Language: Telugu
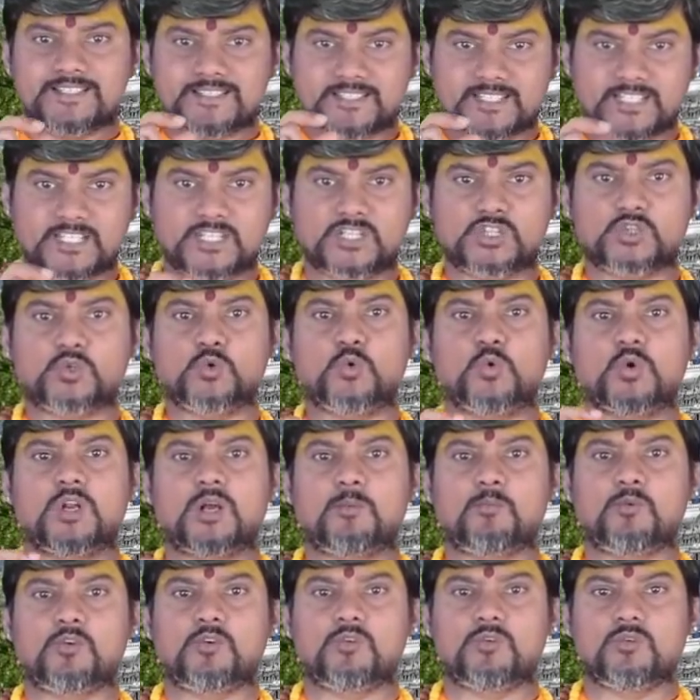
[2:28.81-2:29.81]

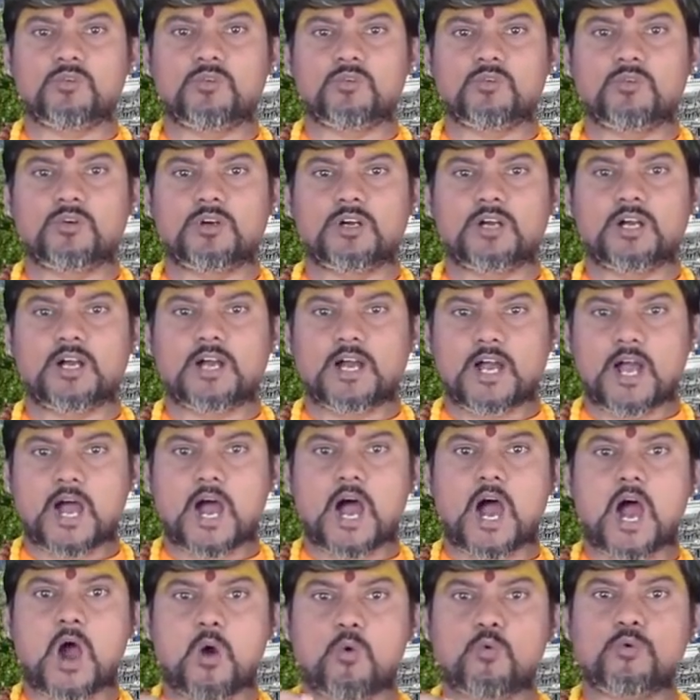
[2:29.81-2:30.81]
సింధూరము
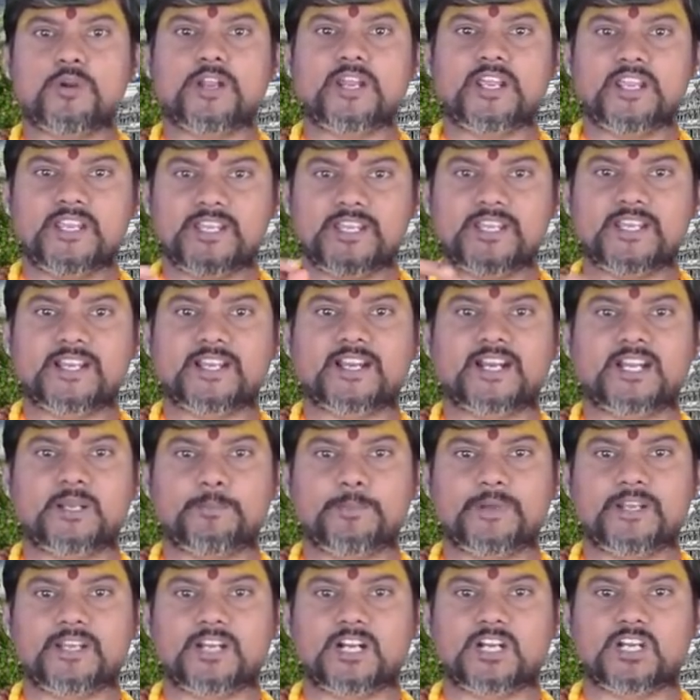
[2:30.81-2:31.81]
ఆవు నెయ్యి
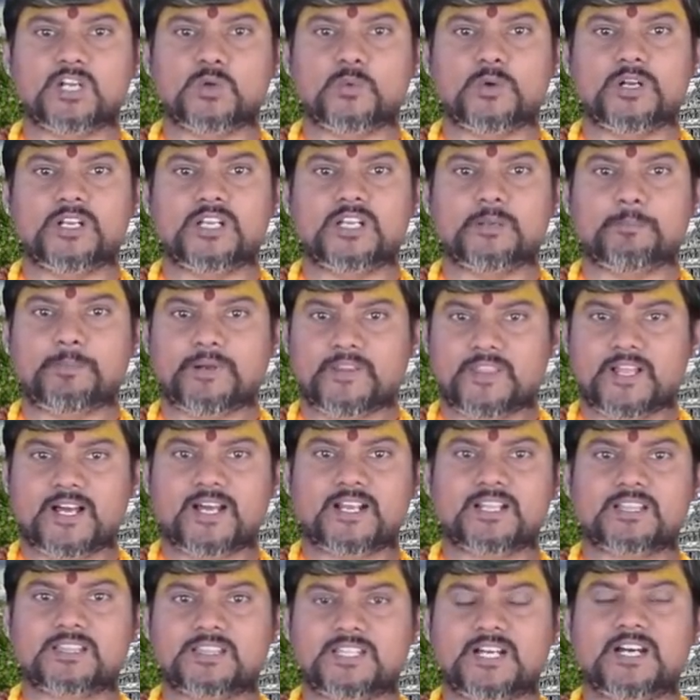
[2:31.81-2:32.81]
కలిపినటువంటి
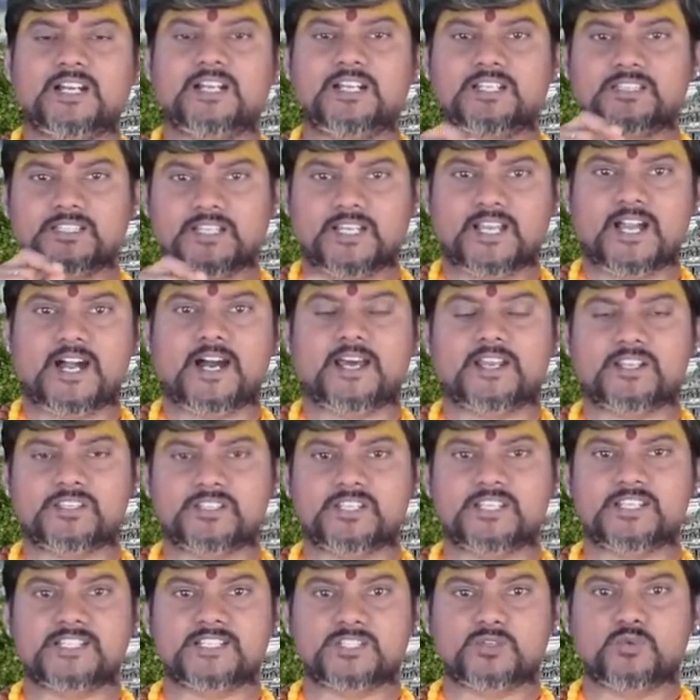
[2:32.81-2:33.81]
పదార్థాన్ని తయారు
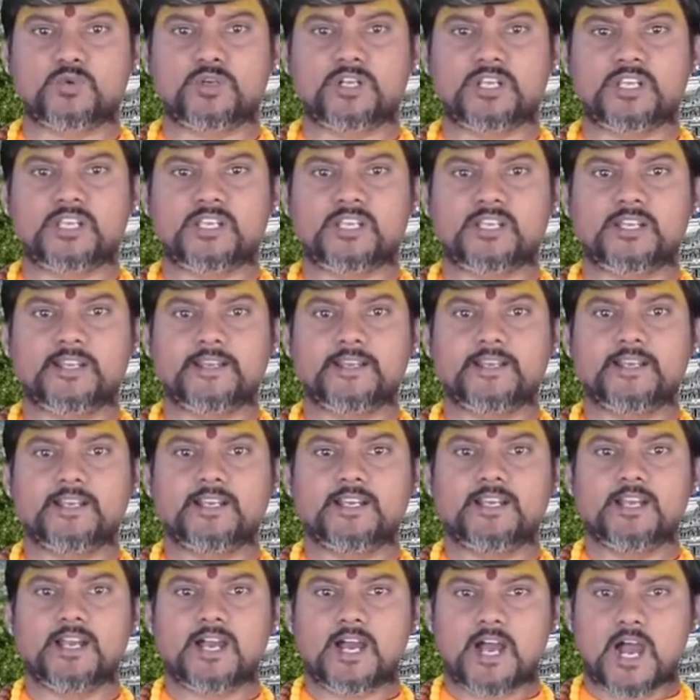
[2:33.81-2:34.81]
చేసుకొని
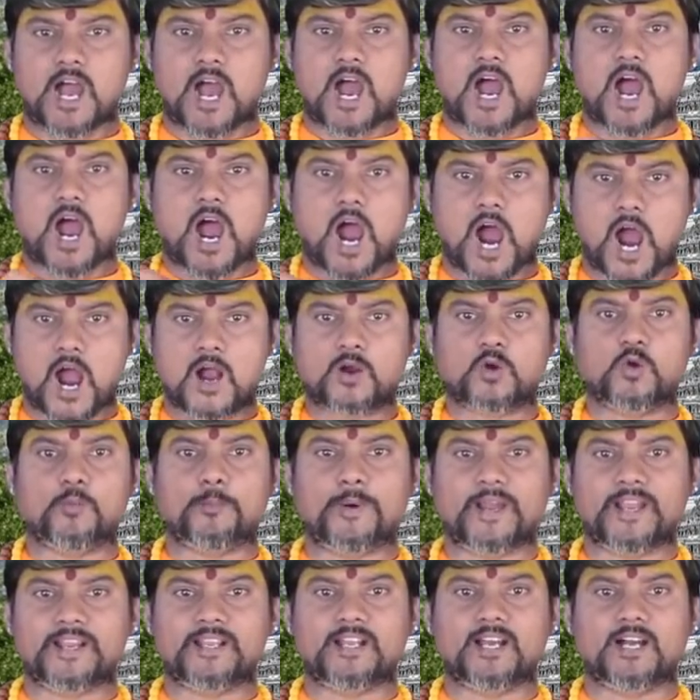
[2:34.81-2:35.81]
ఆ ఆకు
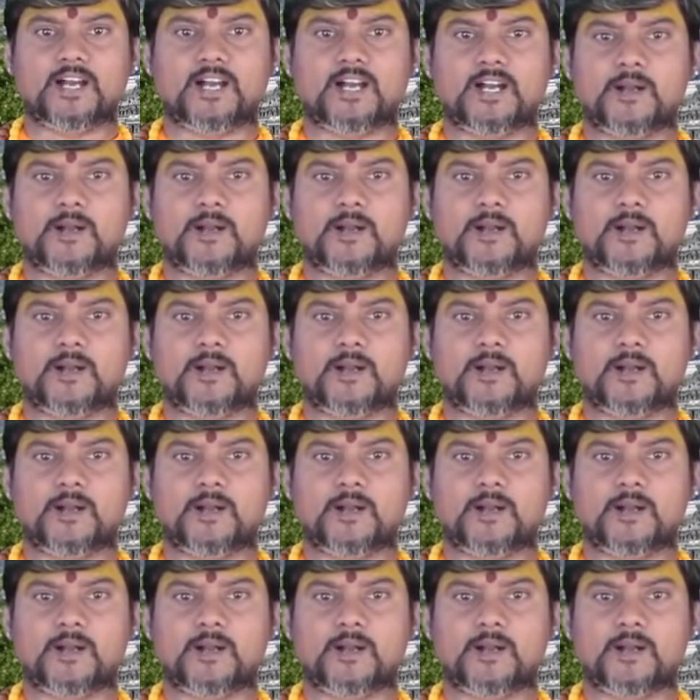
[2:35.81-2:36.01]
పైన